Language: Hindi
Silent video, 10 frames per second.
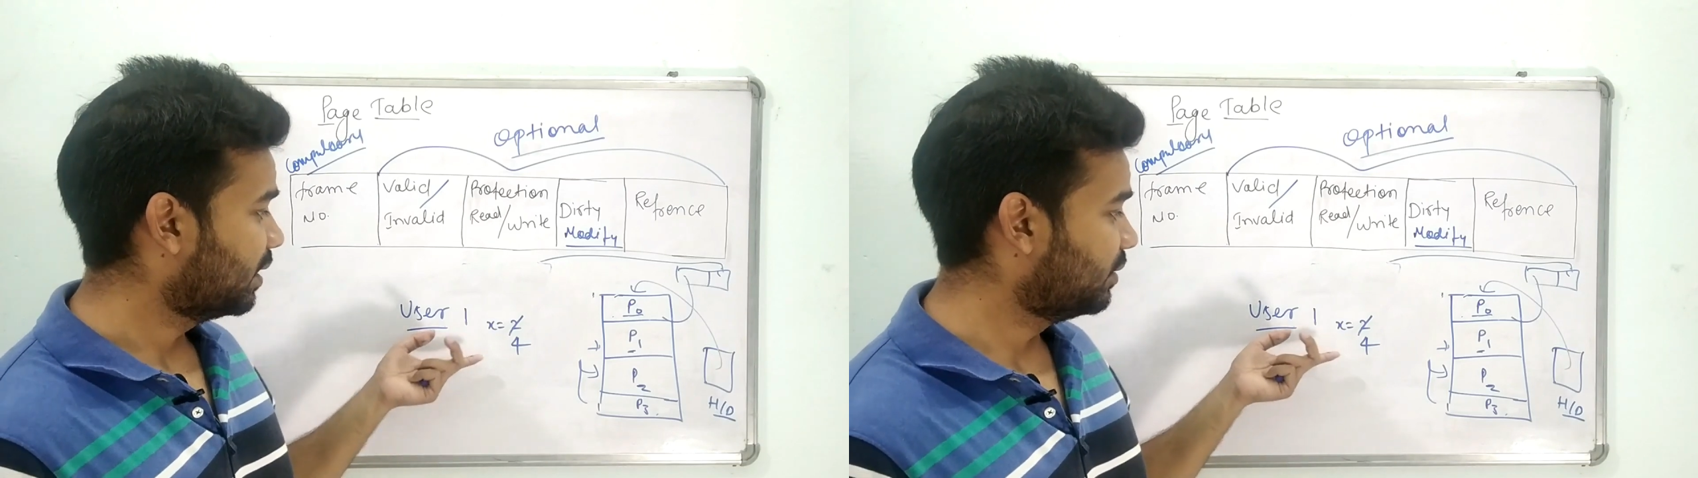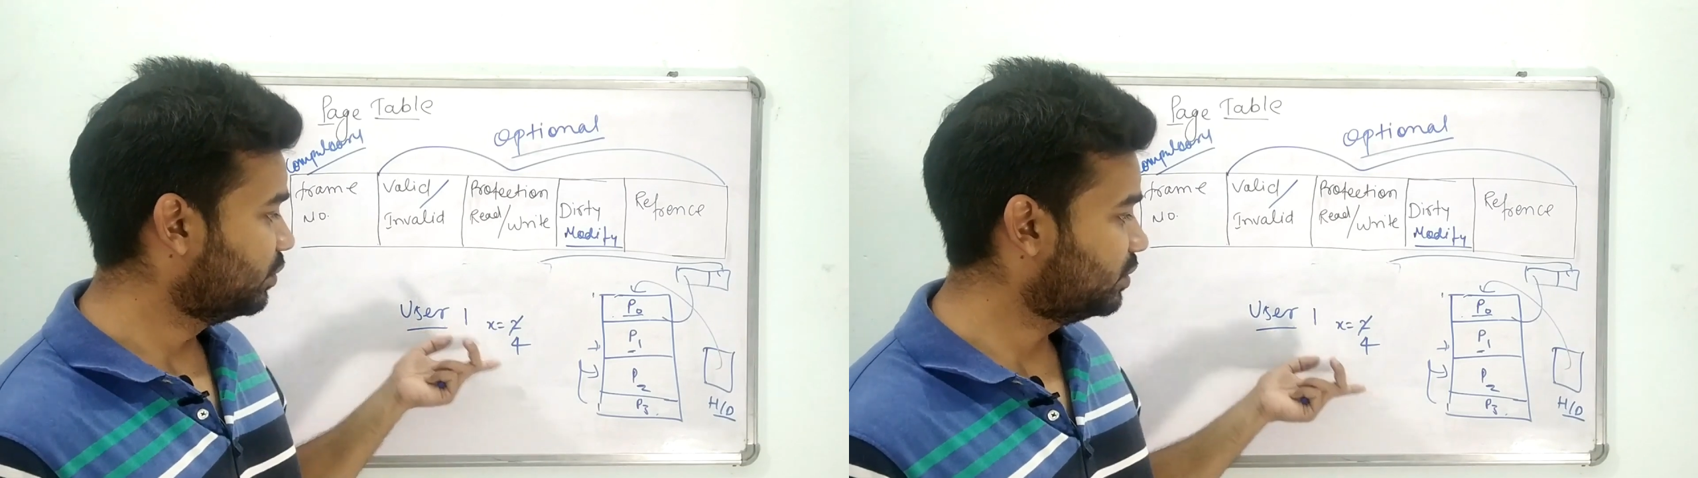
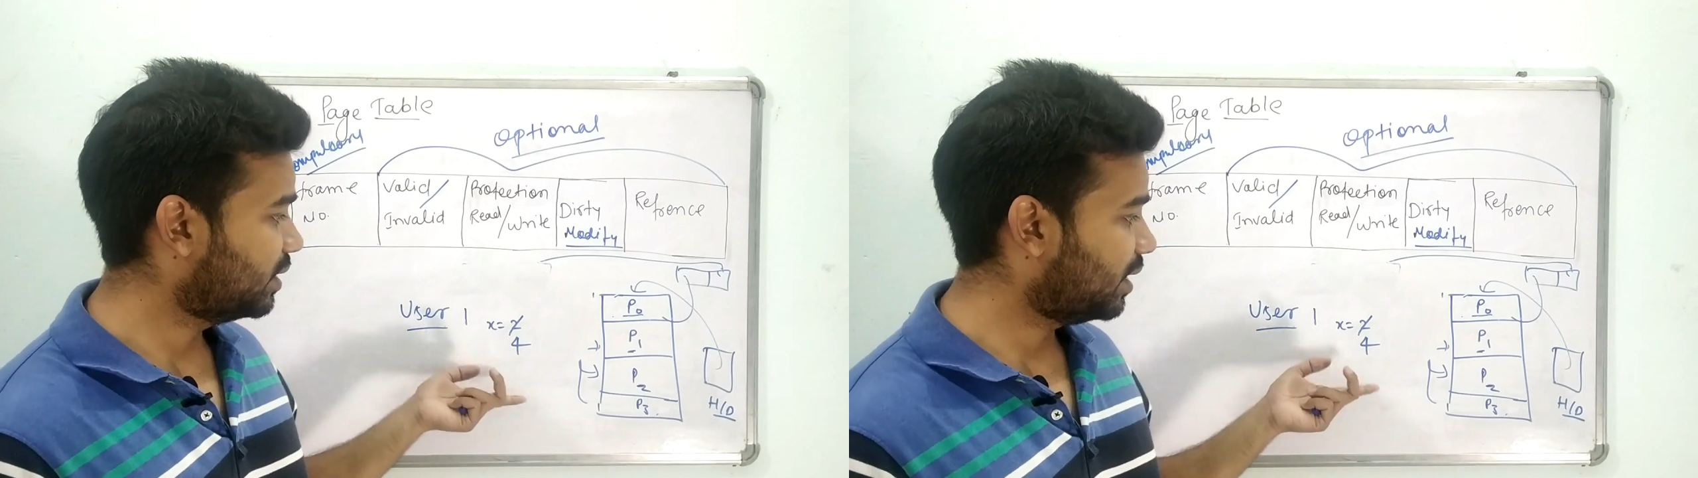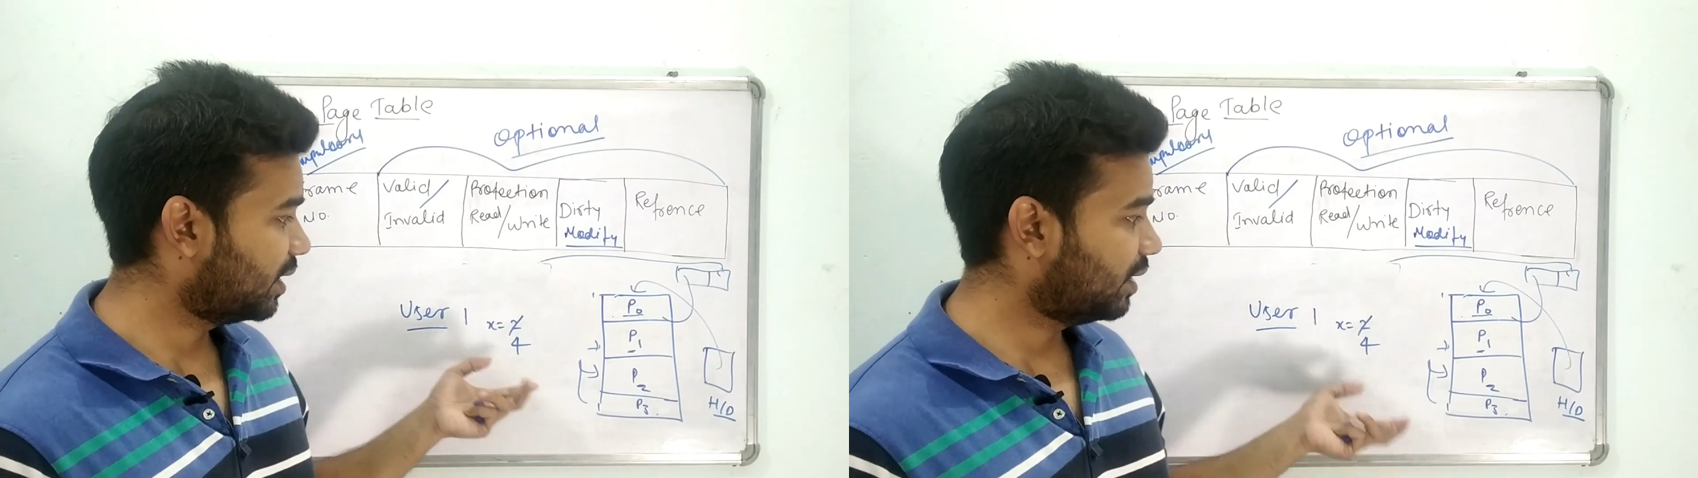
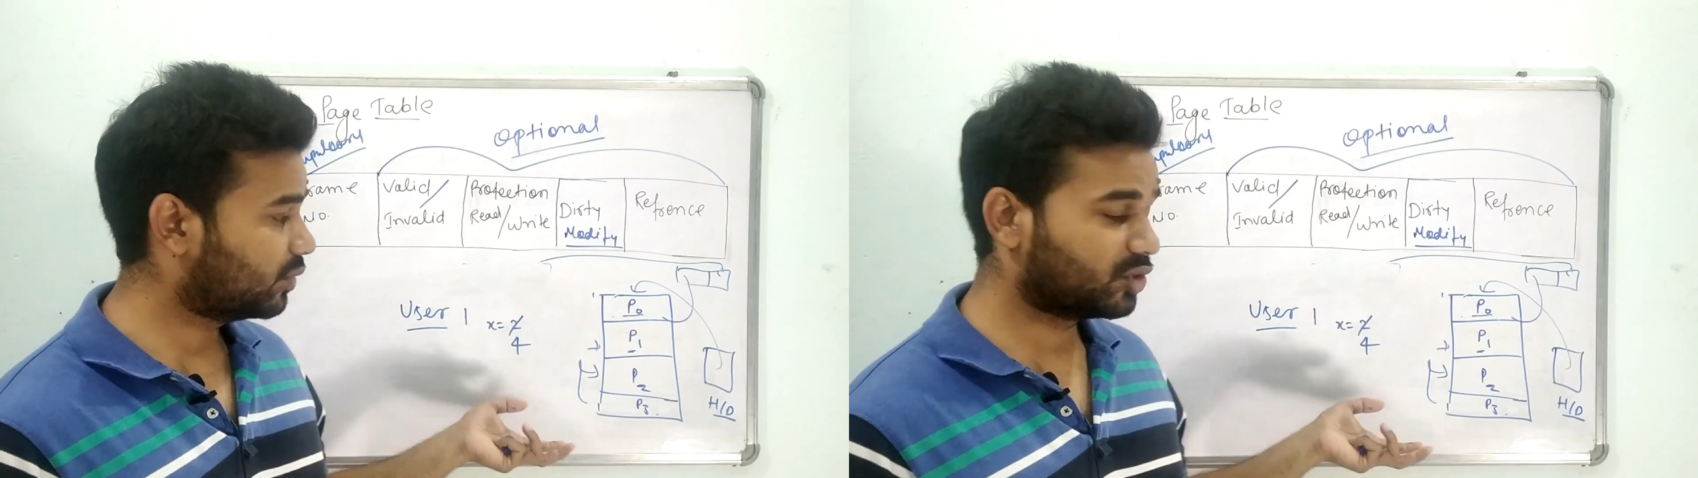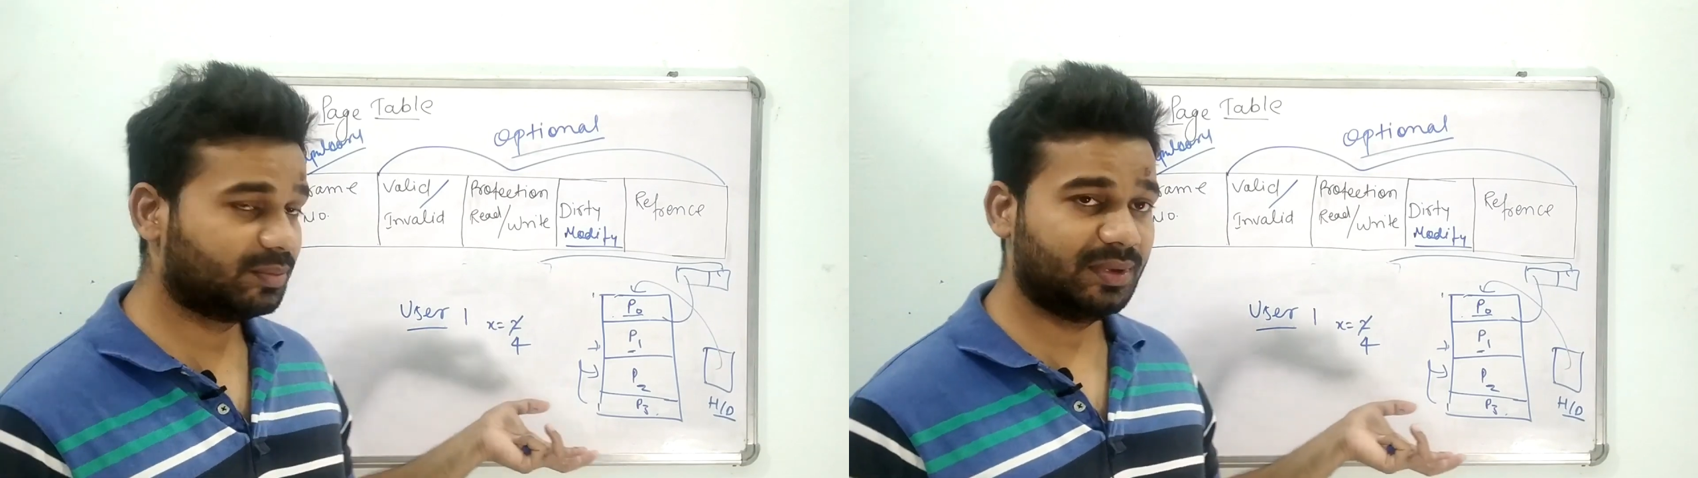यूजर अगर
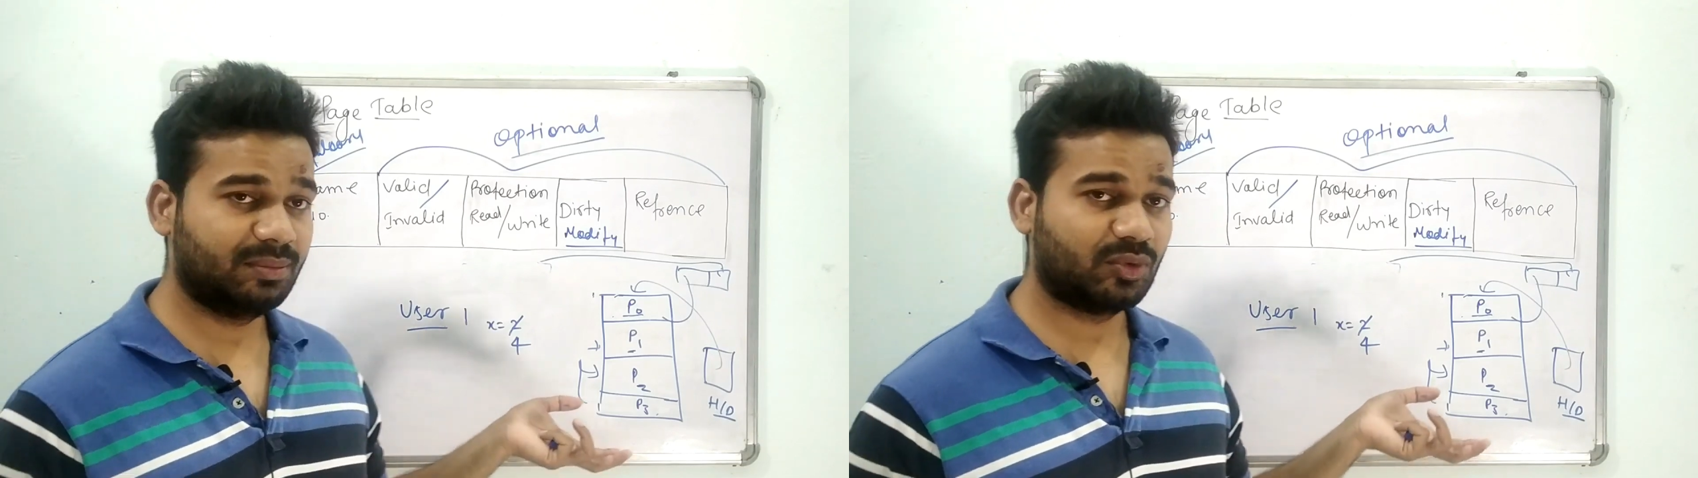कुछ भी